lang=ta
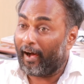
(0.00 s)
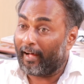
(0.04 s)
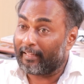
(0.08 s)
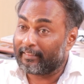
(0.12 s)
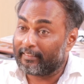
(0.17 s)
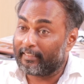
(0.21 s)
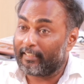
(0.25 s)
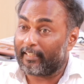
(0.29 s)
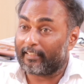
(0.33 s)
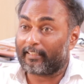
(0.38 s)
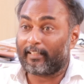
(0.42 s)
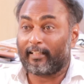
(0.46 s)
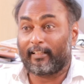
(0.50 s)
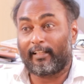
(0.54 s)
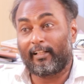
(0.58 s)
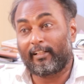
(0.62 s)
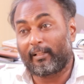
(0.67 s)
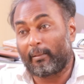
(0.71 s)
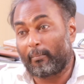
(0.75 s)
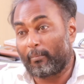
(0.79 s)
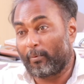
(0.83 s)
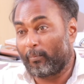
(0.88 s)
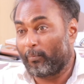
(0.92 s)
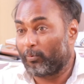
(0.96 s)
அந்த இடத்துல
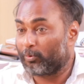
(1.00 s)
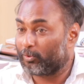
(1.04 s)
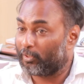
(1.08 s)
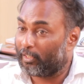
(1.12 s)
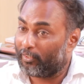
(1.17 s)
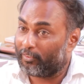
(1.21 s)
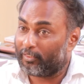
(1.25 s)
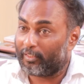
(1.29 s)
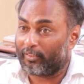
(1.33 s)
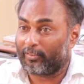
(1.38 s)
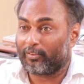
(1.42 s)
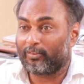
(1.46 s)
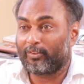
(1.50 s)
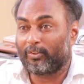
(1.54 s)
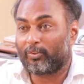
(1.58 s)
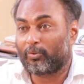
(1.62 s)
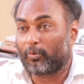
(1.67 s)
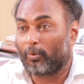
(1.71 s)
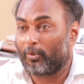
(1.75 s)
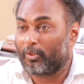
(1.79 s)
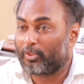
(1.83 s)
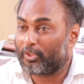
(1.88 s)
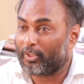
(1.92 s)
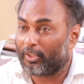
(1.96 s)
தான் நம்ம முதலாவதாக வந்து
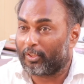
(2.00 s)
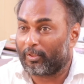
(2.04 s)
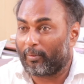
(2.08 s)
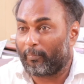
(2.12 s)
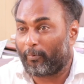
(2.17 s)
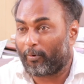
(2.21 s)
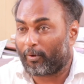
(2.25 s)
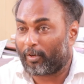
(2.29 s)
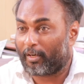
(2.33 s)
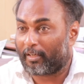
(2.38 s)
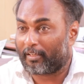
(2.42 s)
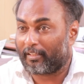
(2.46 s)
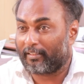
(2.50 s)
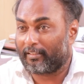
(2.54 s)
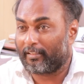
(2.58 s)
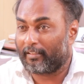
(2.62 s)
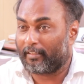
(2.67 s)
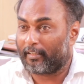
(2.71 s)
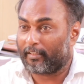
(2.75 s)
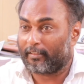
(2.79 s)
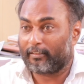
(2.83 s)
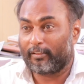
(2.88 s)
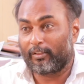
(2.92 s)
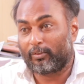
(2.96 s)
தொழிற்சங்க போராட்டம்
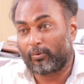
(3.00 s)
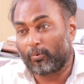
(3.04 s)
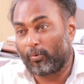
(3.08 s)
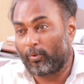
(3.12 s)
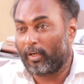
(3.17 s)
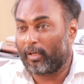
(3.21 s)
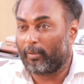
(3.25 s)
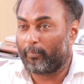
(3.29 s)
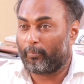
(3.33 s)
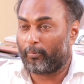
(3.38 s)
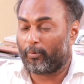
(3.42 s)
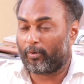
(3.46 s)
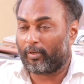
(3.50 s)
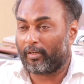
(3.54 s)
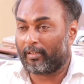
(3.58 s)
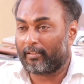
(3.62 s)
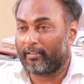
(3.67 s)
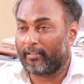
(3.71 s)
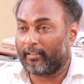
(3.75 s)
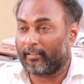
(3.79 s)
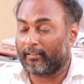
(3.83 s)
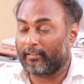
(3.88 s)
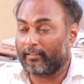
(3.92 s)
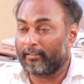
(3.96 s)
தான் நடந்தது தொழிலாளர்
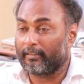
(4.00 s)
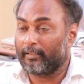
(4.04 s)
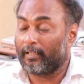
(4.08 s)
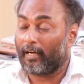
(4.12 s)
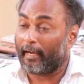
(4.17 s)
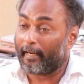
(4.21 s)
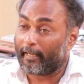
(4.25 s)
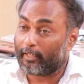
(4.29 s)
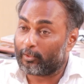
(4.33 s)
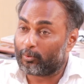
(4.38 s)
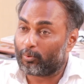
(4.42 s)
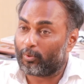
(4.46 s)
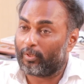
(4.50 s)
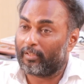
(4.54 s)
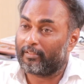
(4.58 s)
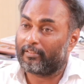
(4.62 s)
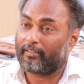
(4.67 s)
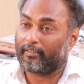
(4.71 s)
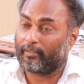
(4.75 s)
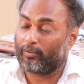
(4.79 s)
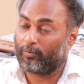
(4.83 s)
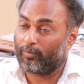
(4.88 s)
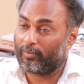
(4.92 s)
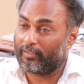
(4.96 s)
போராட்டம் நடந்தது ஆயிரத்தி
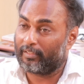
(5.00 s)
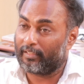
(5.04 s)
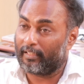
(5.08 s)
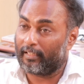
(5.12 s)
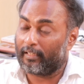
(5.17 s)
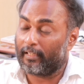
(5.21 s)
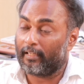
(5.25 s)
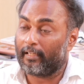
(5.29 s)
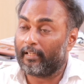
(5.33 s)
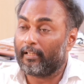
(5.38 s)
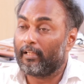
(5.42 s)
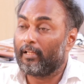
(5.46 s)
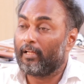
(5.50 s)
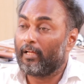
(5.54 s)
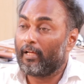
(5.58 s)
தொள்ளாயிரத்தி இருபதுகளில்